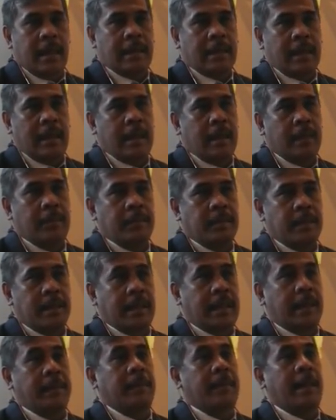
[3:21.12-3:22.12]
bisa kita
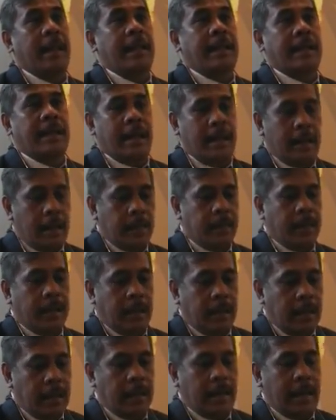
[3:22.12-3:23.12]
bisa kita perbaiki lah
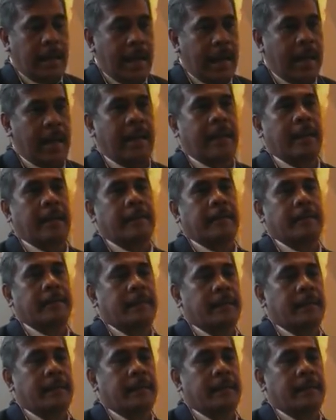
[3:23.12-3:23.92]
lebih nah